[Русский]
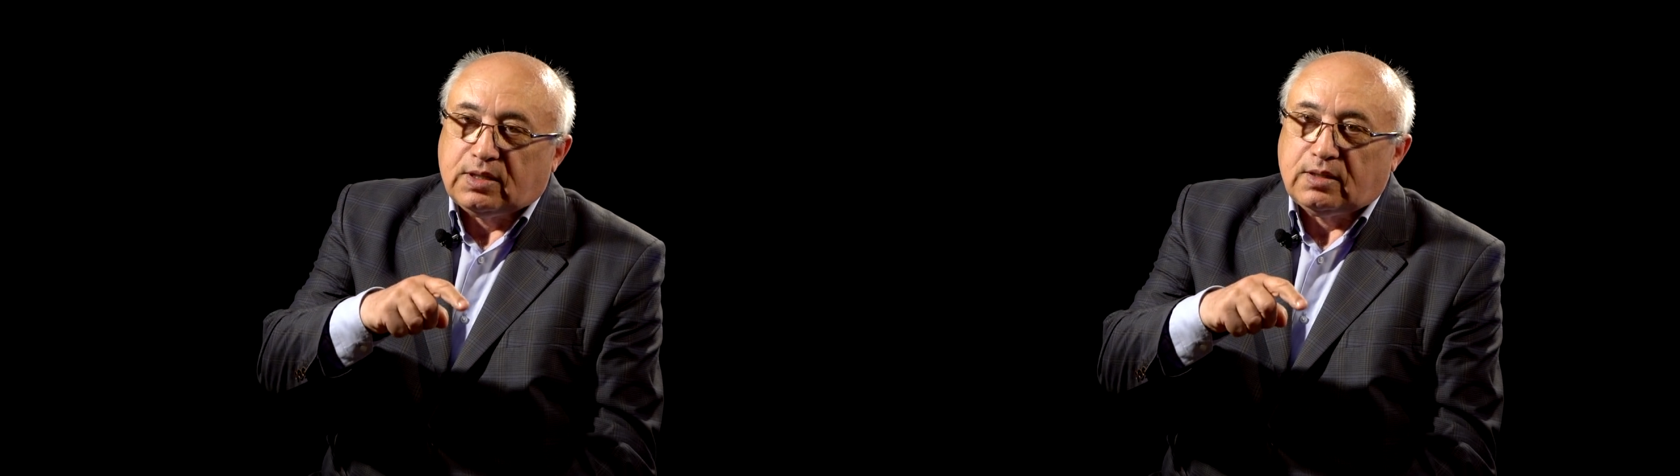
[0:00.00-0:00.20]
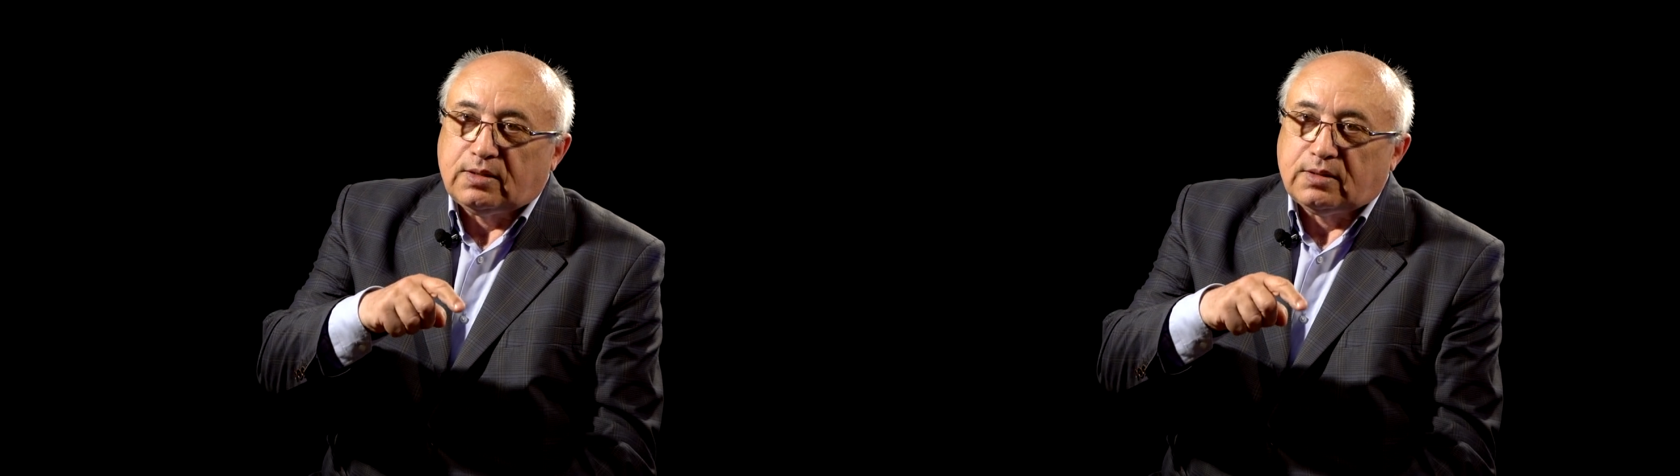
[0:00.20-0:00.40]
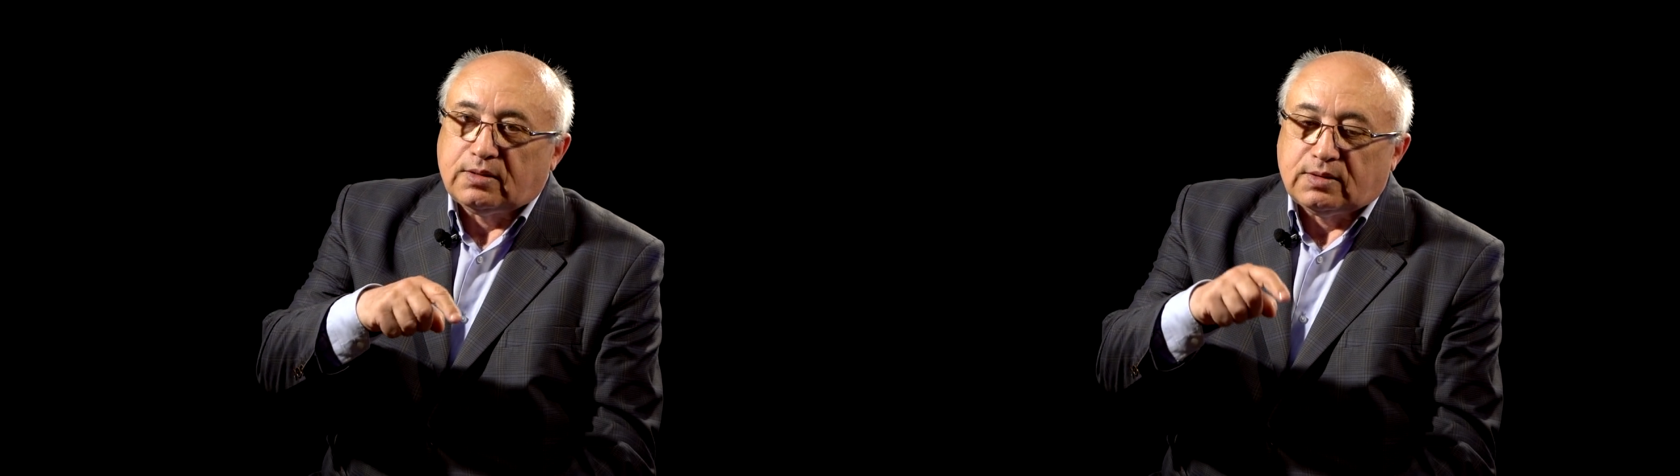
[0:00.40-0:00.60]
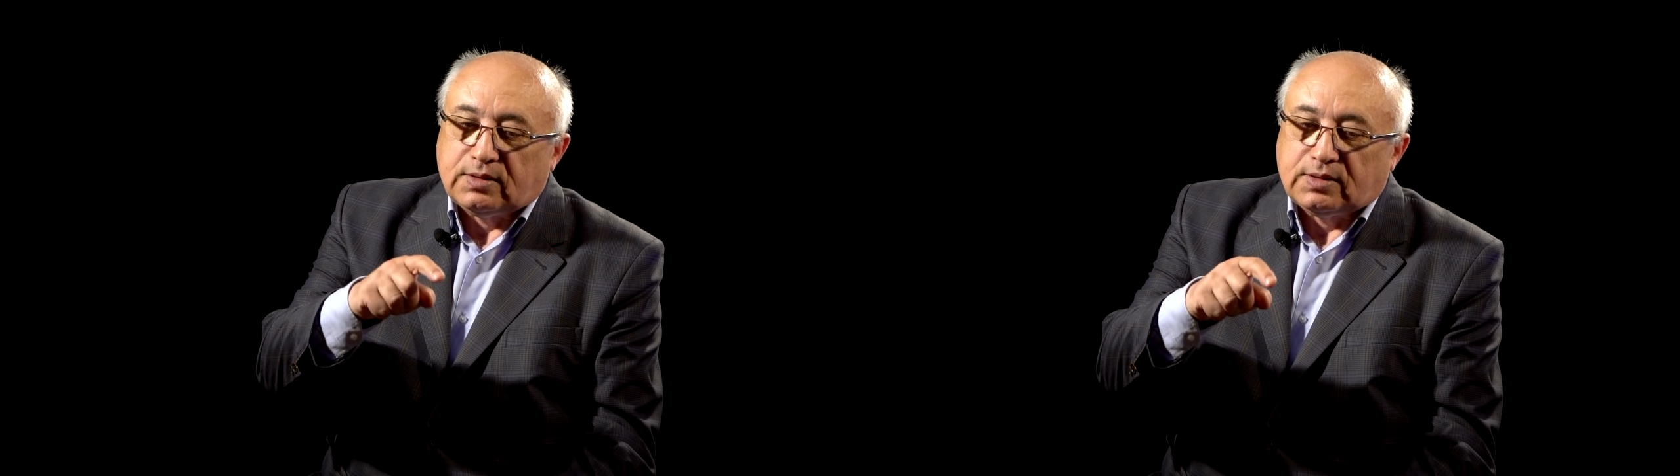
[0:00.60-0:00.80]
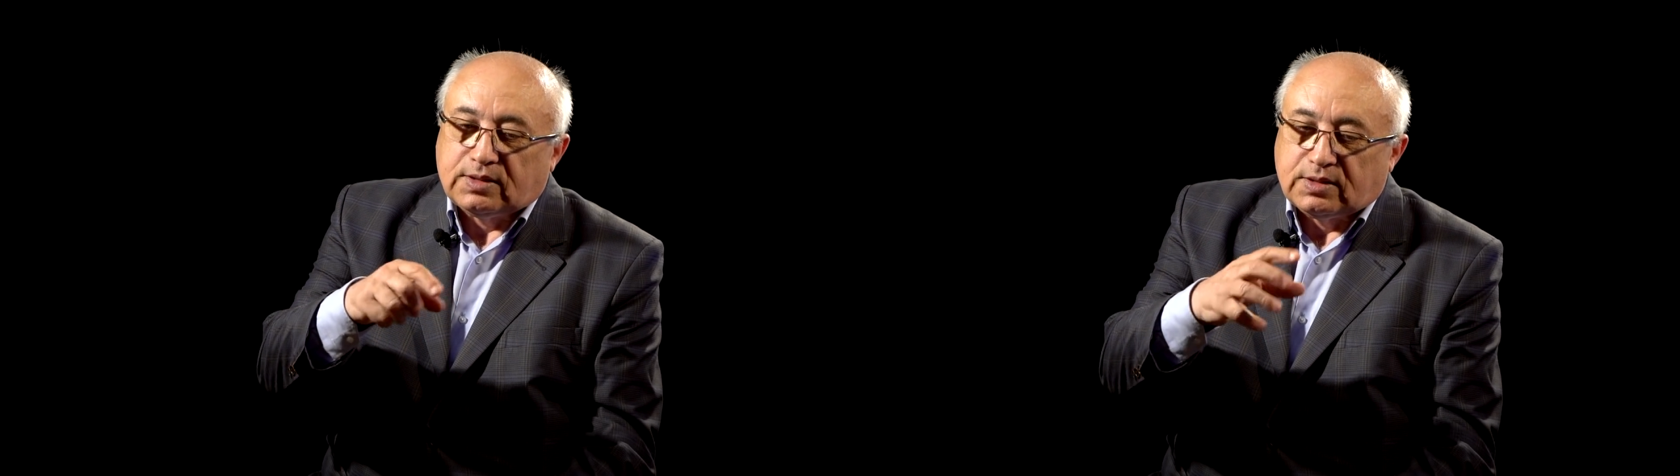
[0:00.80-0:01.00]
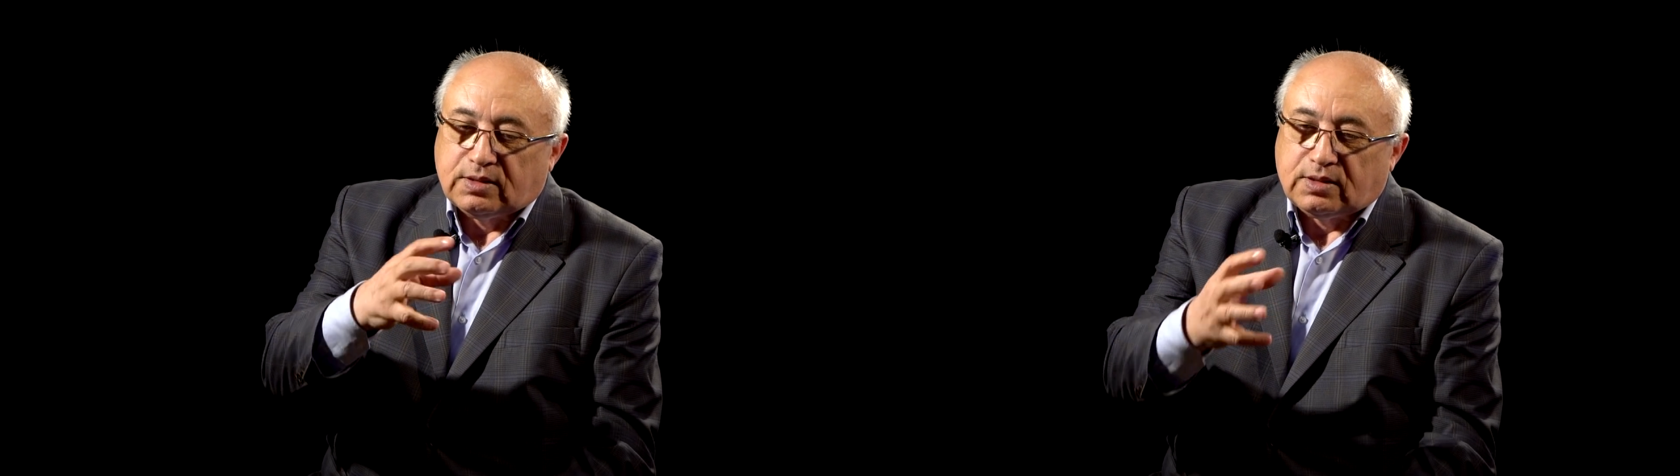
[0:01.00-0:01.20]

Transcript: э, с